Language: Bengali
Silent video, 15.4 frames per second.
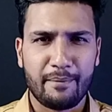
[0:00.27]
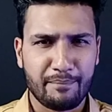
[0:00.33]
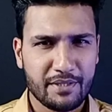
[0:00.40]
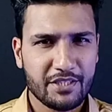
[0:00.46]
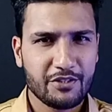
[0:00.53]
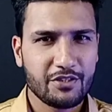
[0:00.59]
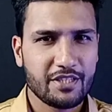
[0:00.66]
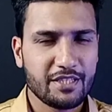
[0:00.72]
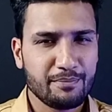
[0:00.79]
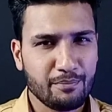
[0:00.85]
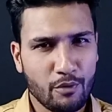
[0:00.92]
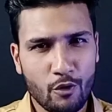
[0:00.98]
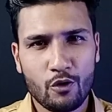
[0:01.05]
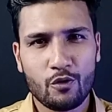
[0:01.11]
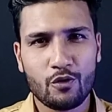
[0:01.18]
আপনি যদি
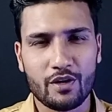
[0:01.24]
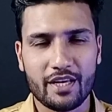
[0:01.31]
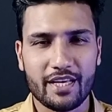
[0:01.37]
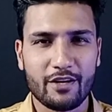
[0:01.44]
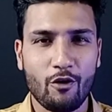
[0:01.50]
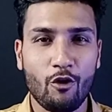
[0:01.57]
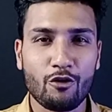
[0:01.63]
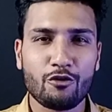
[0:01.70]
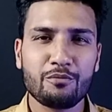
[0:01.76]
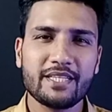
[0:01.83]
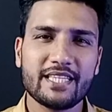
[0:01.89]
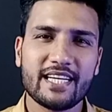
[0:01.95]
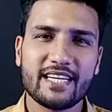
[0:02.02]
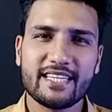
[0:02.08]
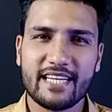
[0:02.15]
ভুল করে অন্য
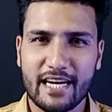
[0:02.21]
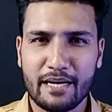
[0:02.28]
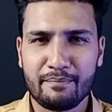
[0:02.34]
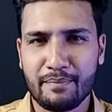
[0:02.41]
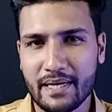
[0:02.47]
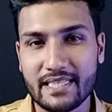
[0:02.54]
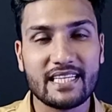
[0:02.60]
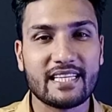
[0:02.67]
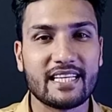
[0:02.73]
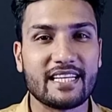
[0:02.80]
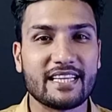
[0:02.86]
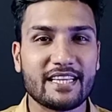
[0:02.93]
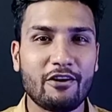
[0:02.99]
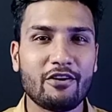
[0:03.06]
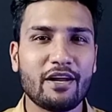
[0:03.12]
মিটারে টাকা পাঠিয়ে
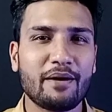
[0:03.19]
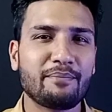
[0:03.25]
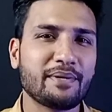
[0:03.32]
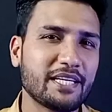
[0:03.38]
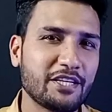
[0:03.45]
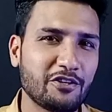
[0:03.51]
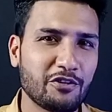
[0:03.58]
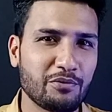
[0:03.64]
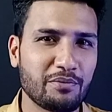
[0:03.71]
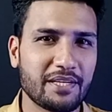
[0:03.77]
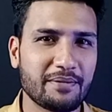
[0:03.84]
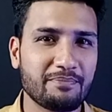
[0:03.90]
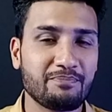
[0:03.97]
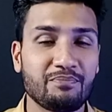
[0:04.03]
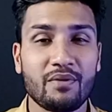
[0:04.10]
দেন তাহলে আপনি কি
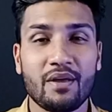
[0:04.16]
করবেন